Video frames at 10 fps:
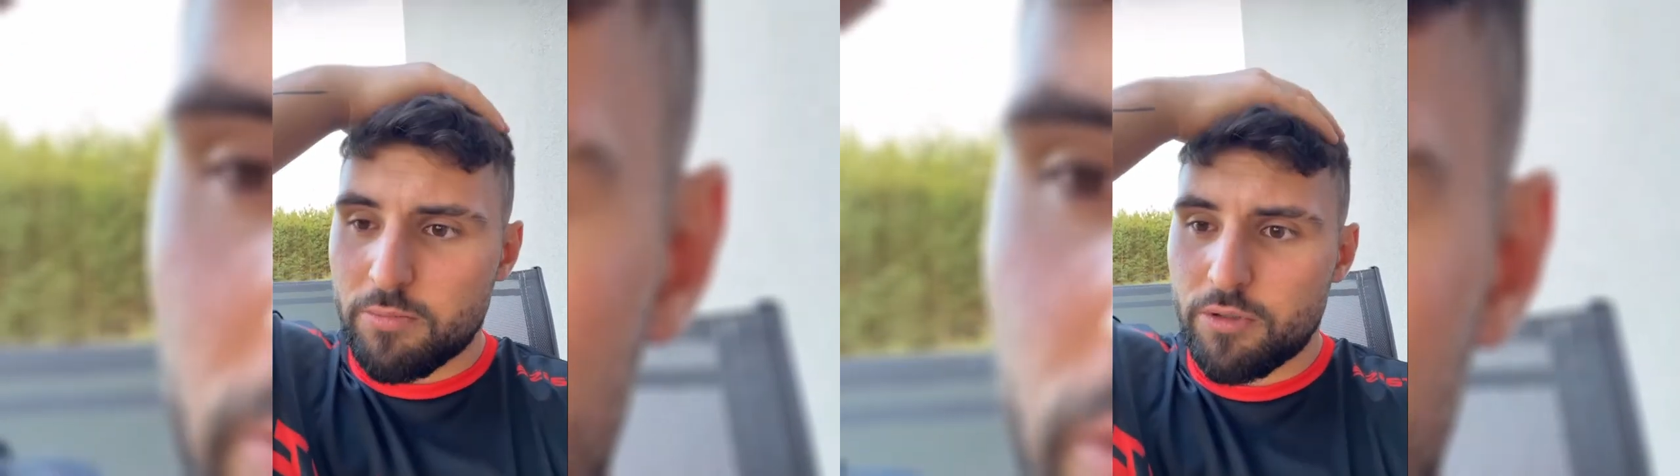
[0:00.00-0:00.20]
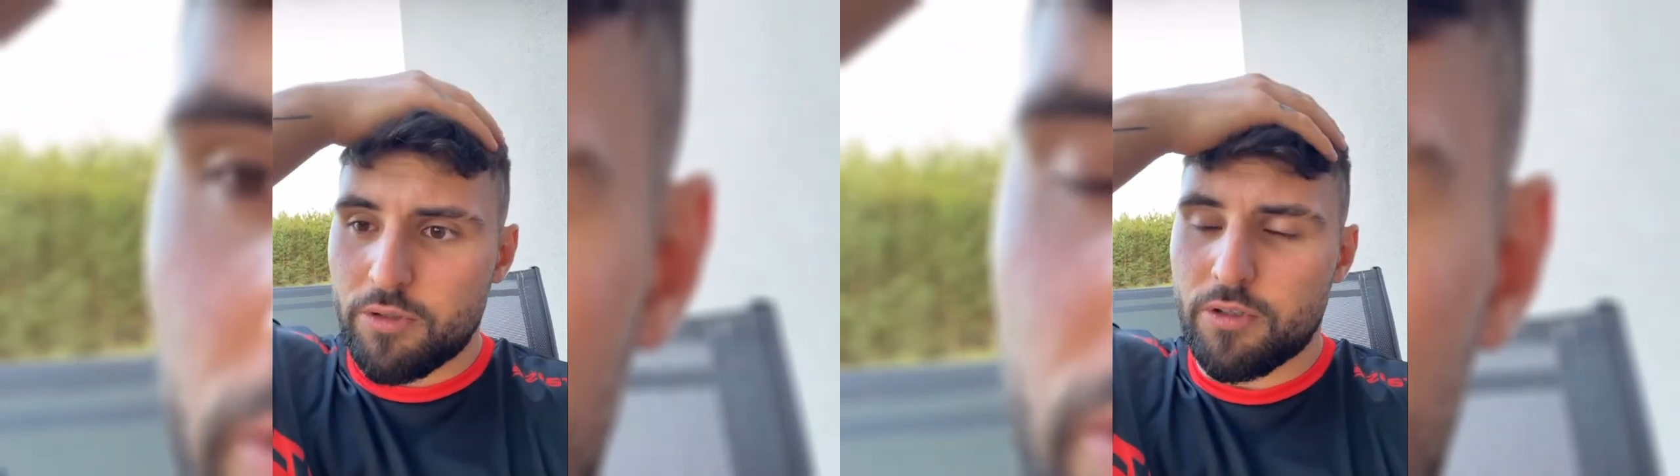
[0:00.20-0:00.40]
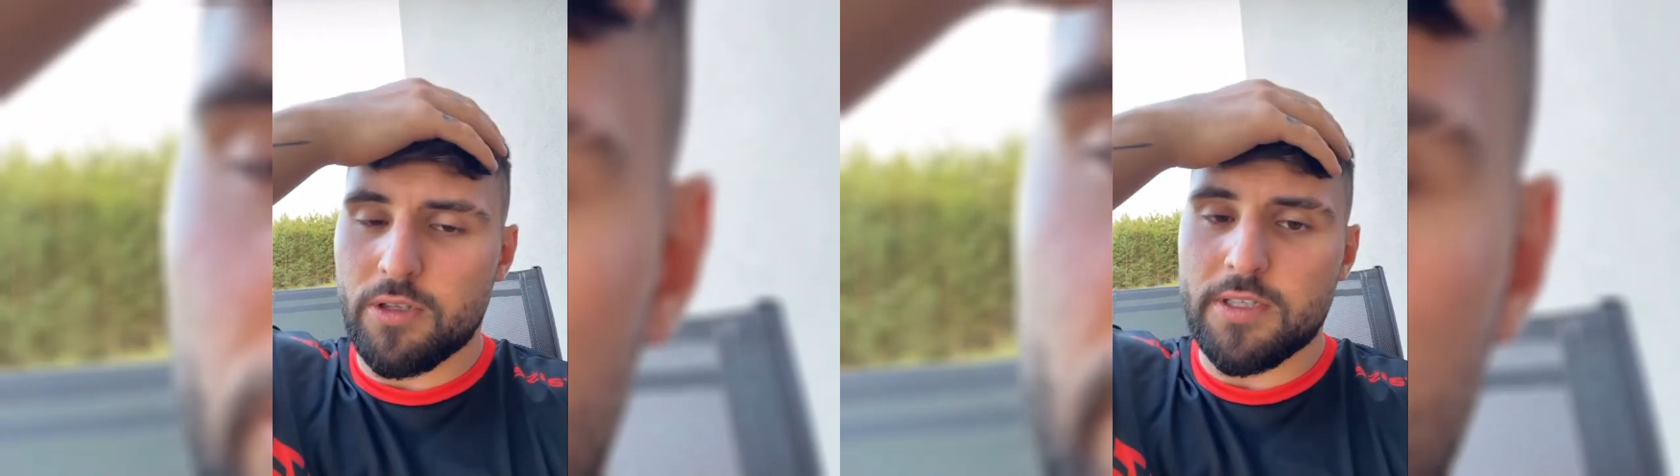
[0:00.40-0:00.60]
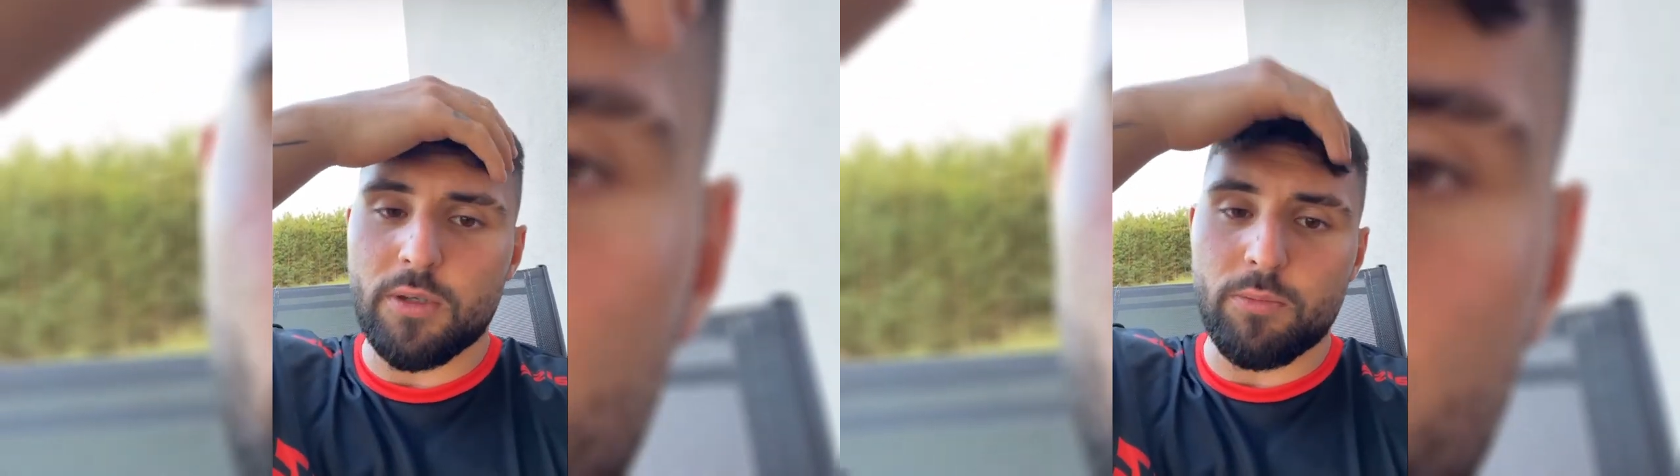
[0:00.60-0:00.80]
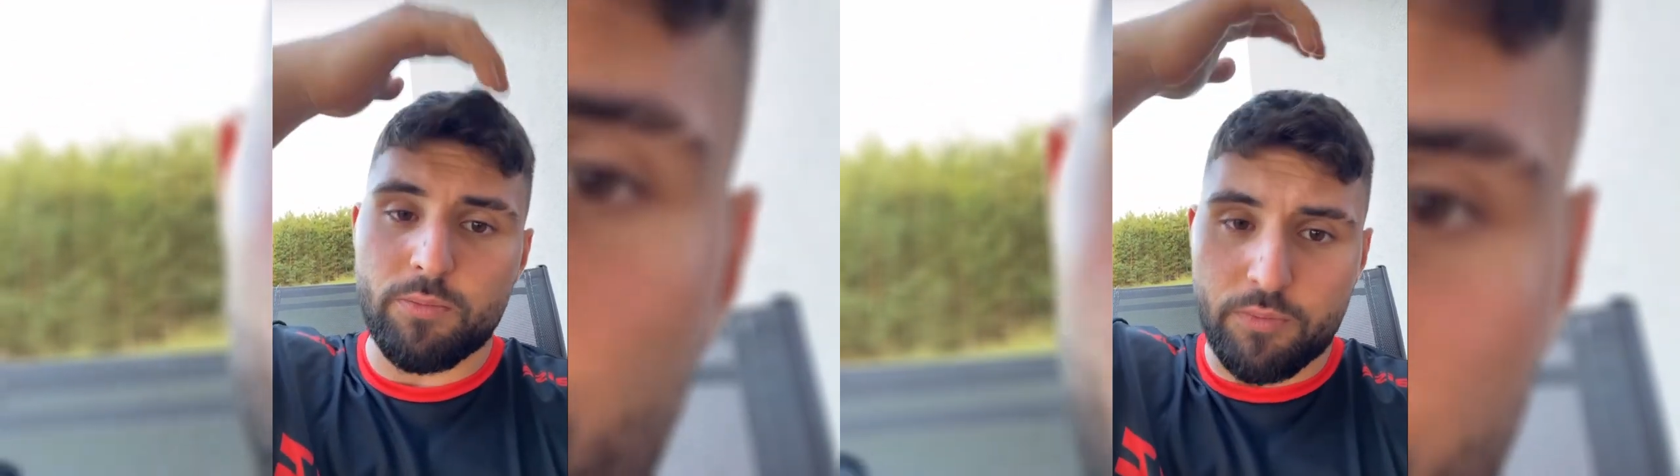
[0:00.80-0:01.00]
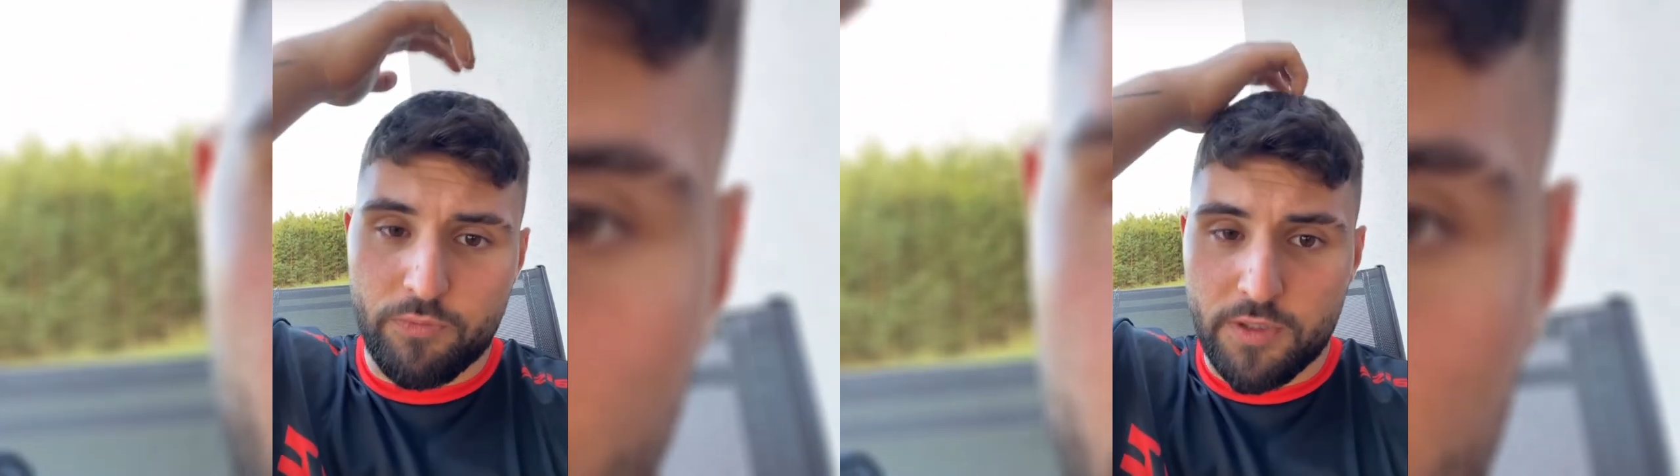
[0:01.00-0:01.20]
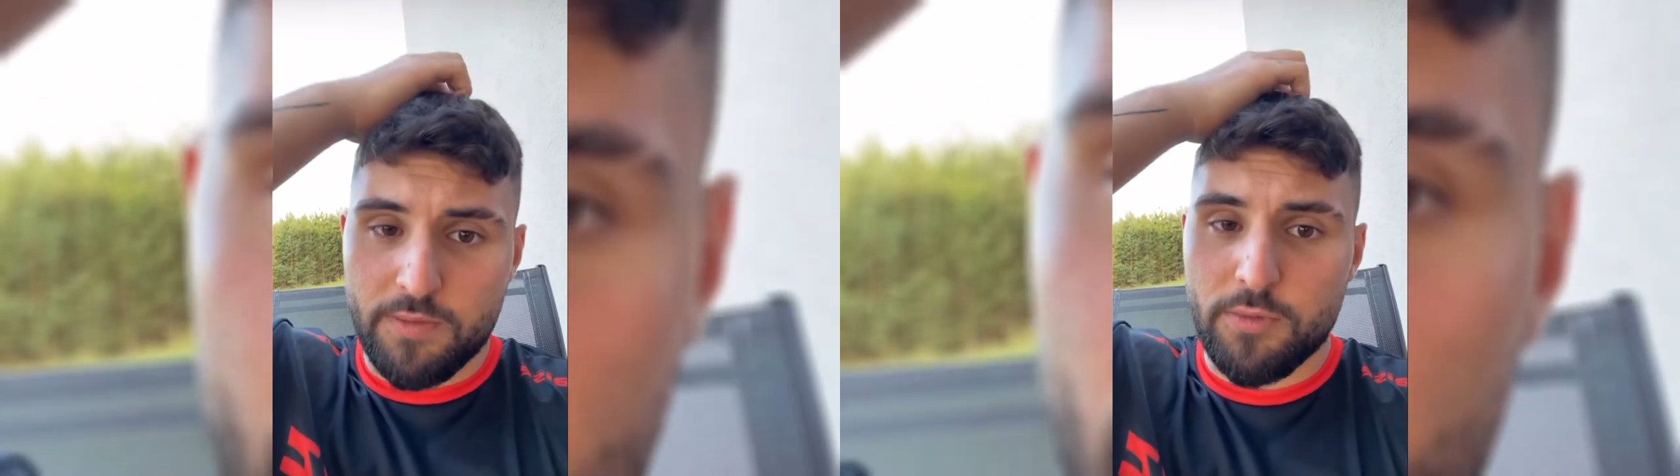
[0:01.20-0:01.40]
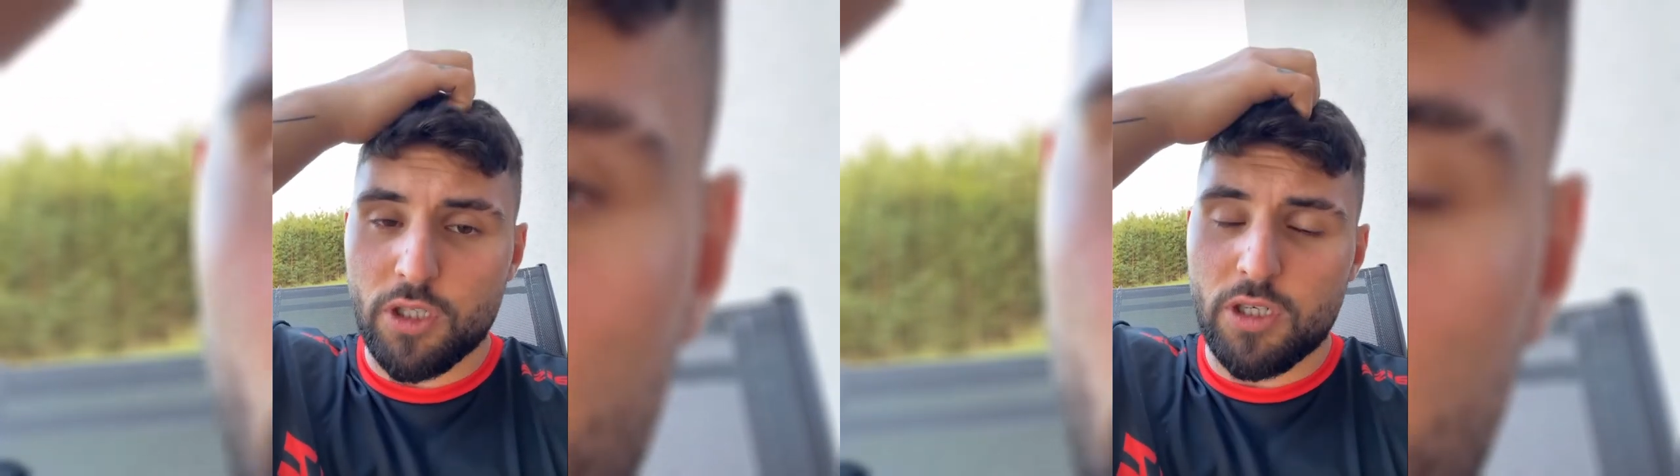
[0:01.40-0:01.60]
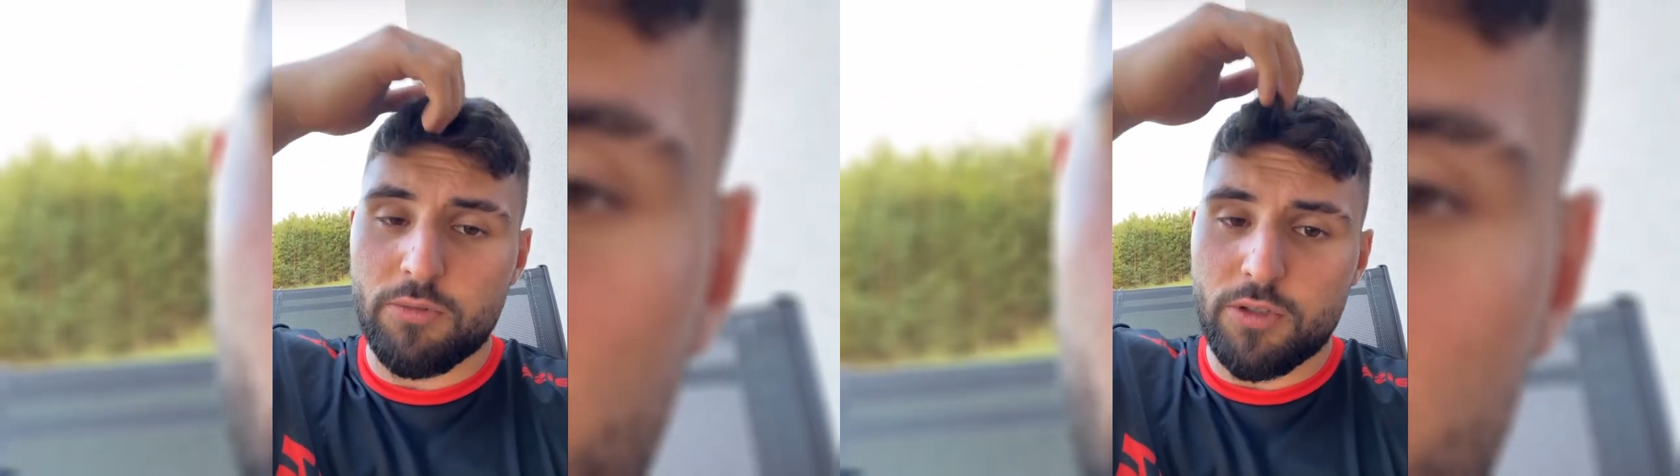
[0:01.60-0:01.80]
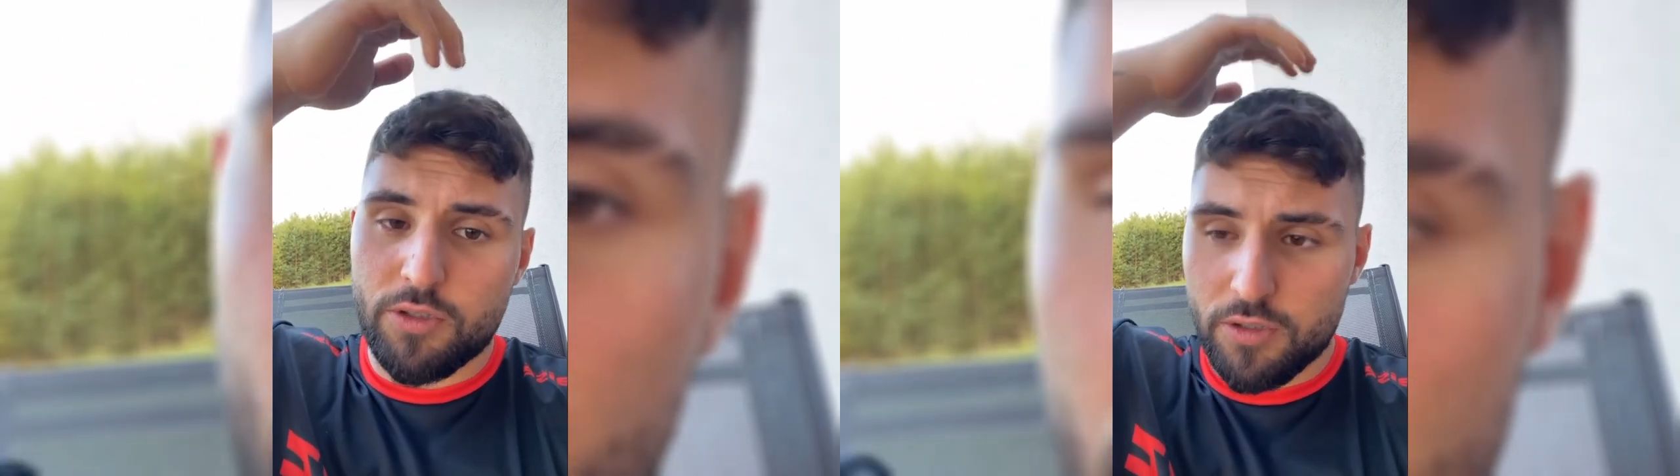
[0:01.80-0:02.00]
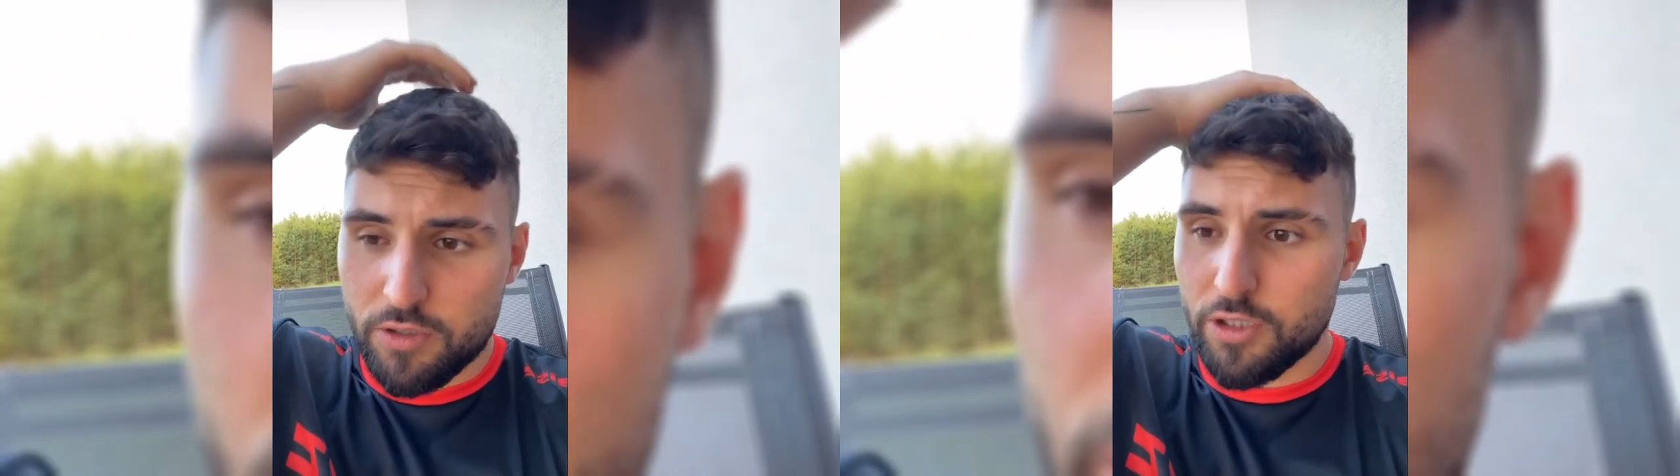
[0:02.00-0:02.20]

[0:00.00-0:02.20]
żebyś został w tym, co robisz,